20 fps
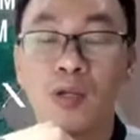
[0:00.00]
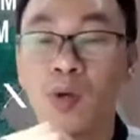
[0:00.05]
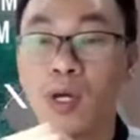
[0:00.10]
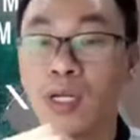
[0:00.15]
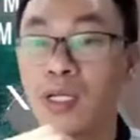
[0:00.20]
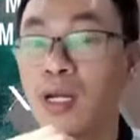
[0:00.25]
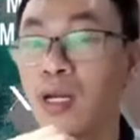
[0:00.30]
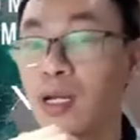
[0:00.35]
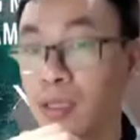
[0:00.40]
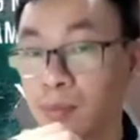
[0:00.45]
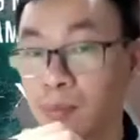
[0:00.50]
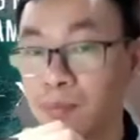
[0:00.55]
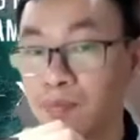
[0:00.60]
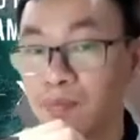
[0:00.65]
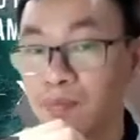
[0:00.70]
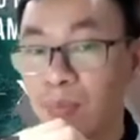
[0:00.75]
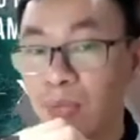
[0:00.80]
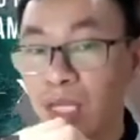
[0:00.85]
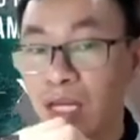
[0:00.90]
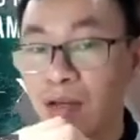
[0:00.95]
lợi nhuận nhất định
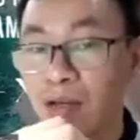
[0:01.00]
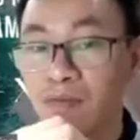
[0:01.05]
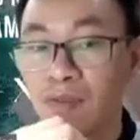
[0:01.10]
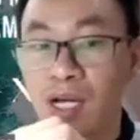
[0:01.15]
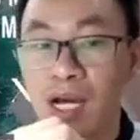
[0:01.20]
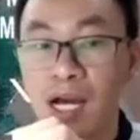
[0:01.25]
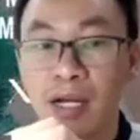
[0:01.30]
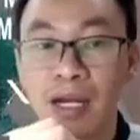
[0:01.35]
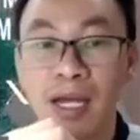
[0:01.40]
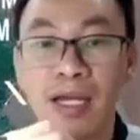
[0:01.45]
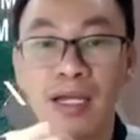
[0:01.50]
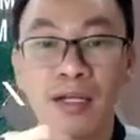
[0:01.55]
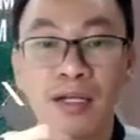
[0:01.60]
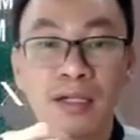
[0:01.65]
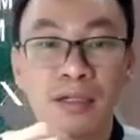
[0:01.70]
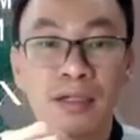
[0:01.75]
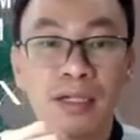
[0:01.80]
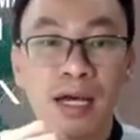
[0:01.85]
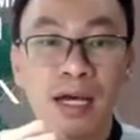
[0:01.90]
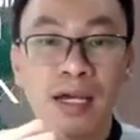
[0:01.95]
và
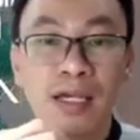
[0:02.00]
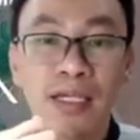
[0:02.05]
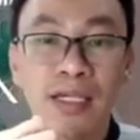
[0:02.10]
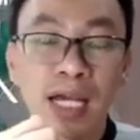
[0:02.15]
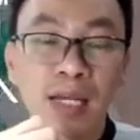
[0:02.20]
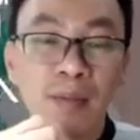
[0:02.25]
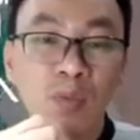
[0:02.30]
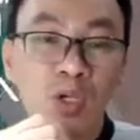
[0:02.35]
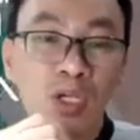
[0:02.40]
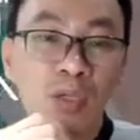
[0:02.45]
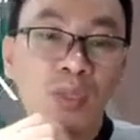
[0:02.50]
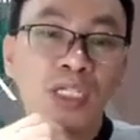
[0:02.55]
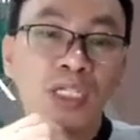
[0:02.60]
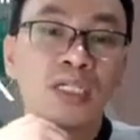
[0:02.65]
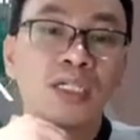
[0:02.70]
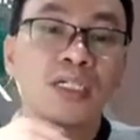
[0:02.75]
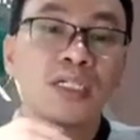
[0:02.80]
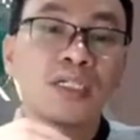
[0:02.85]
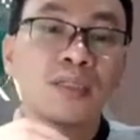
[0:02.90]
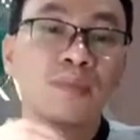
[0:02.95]
đây là hình ảnh một cái bức
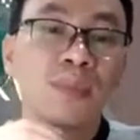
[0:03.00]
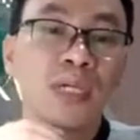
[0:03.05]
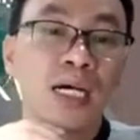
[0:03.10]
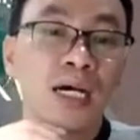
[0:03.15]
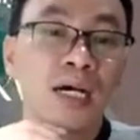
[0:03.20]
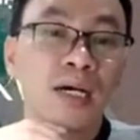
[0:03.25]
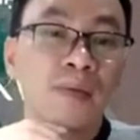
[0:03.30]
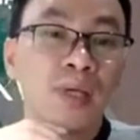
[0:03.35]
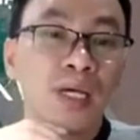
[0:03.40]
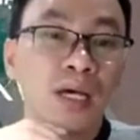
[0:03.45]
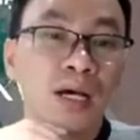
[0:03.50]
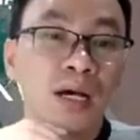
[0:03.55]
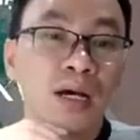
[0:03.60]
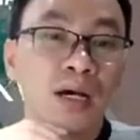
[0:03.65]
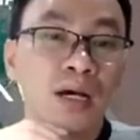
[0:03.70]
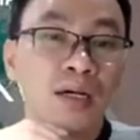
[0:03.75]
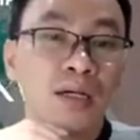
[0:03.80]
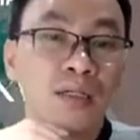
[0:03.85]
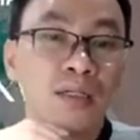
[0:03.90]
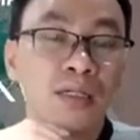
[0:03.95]
thư mà
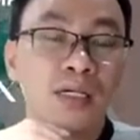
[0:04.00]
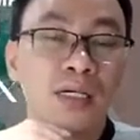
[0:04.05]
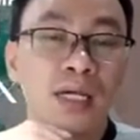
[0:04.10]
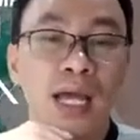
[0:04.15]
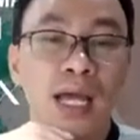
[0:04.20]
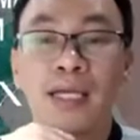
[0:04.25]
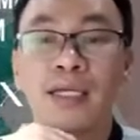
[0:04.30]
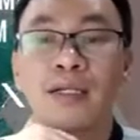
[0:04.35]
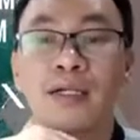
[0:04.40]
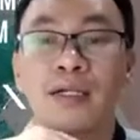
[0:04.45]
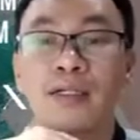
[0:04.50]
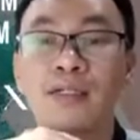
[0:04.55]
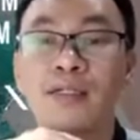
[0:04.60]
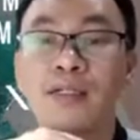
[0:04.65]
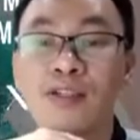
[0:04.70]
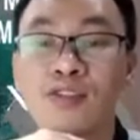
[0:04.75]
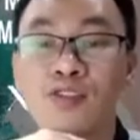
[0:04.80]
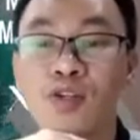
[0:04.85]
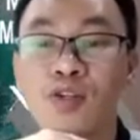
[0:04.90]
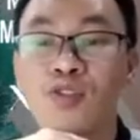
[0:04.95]
ờ, người Anh đã
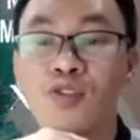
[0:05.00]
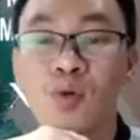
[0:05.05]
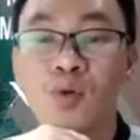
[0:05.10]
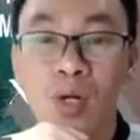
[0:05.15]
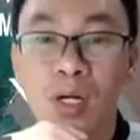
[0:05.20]
gửi cho